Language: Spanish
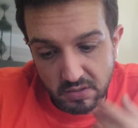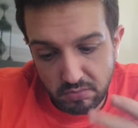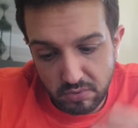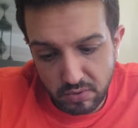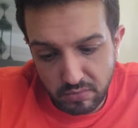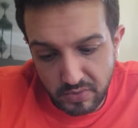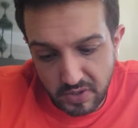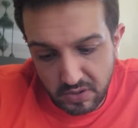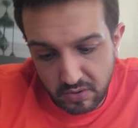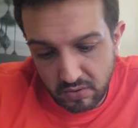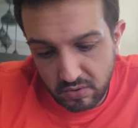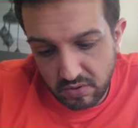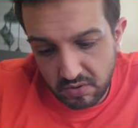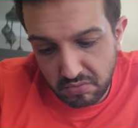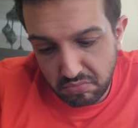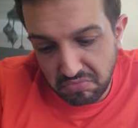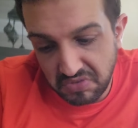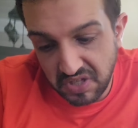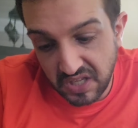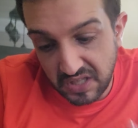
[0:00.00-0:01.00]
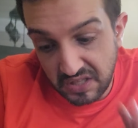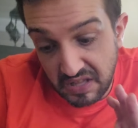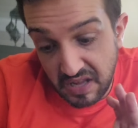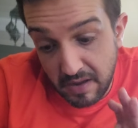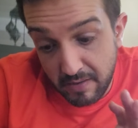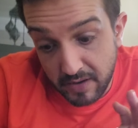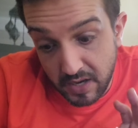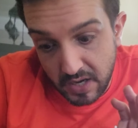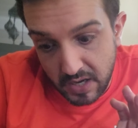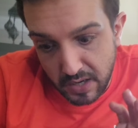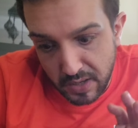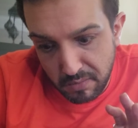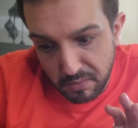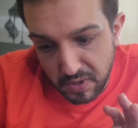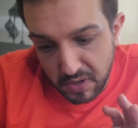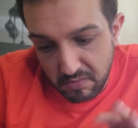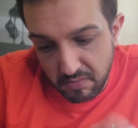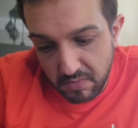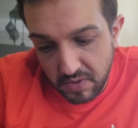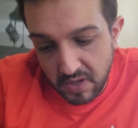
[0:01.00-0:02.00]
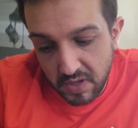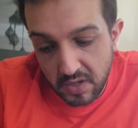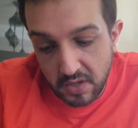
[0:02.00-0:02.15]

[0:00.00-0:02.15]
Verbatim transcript: caso por lo menos, tiende a bajarme.